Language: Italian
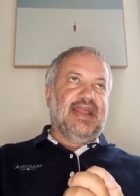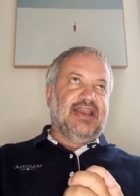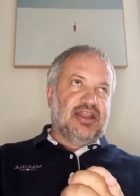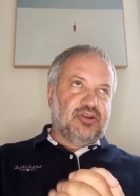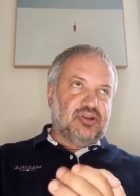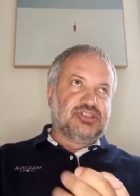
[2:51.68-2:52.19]

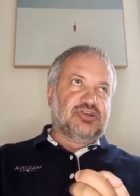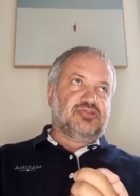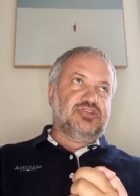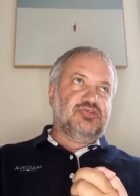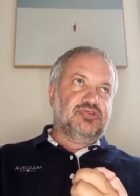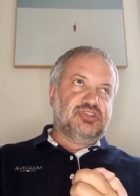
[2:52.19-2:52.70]
la nostra
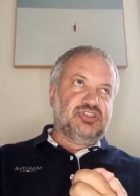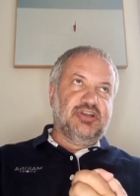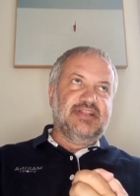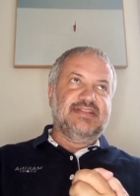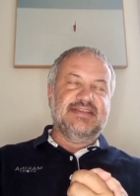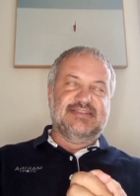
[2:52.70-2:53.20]

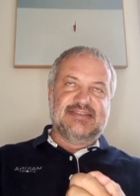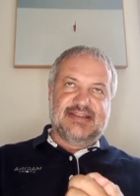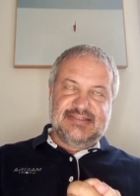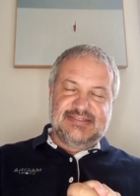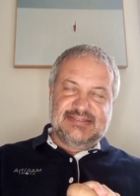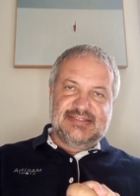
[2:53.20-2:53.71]
Costituzione dice
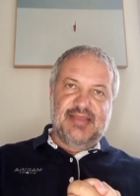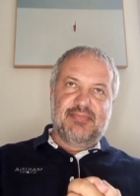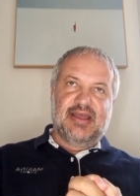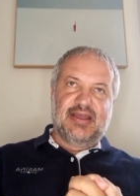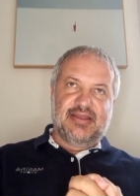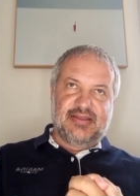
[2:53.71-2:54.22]
che il
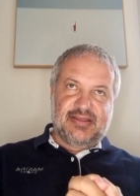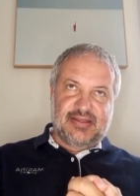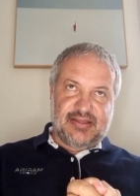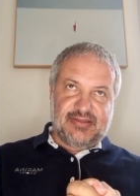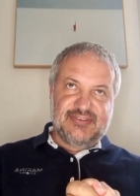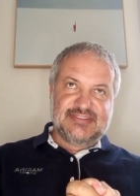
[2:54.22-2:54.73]
sistema
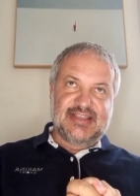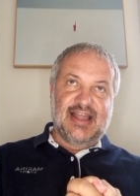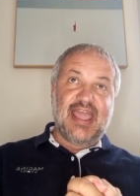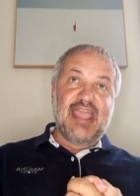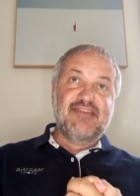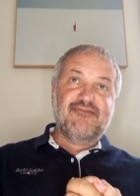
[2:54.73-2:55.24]
eh,
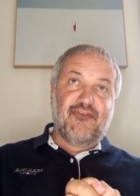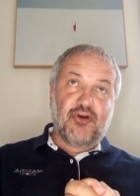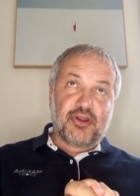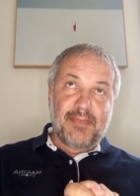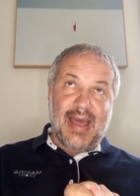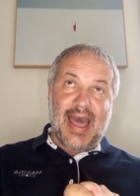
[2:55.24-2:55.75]
fiscale è
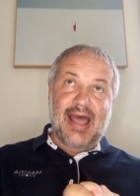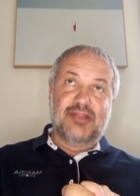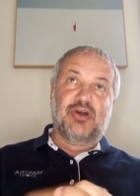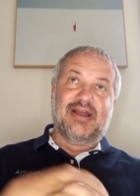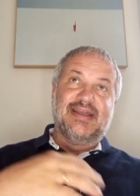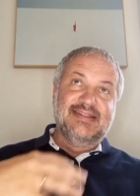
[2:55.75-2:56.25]

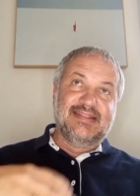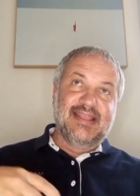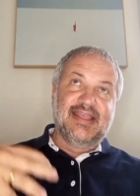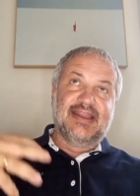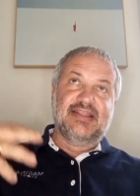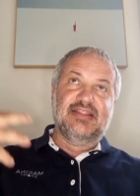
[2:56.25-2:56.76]
informato a
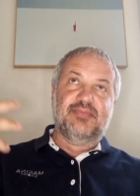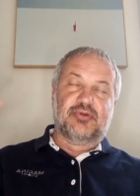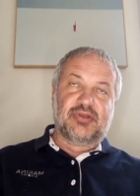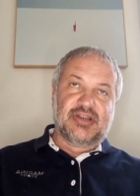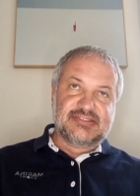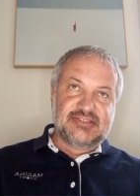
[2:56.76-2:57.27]
criteri di
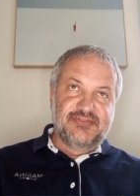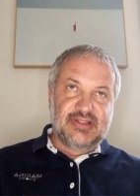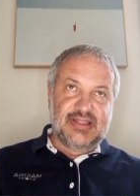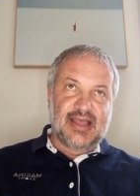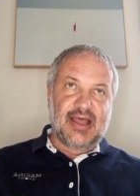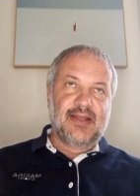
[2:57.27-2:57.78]

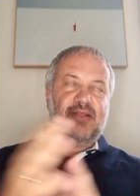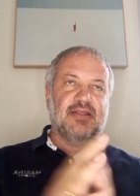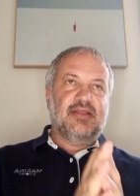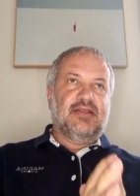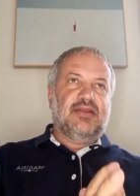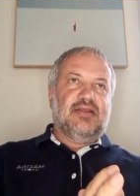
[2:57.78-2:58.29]
progressività.
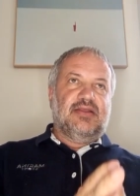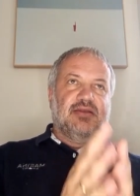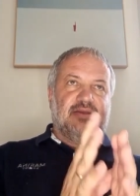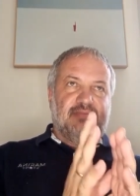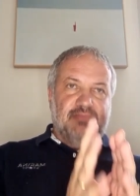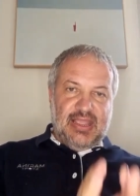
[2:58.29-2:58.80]

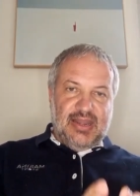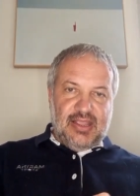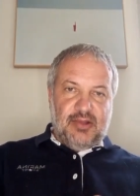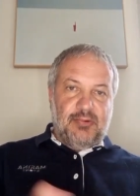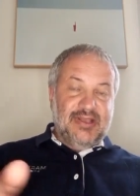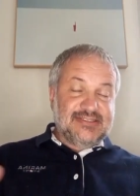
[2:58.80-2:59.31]

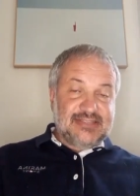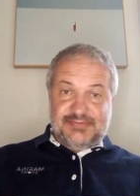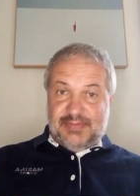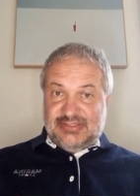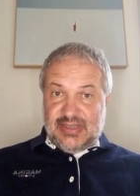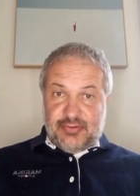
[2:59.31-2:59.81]
Bene, questa la
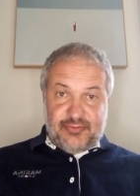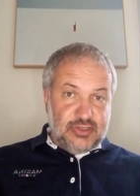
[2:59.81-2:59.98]
spaziamo via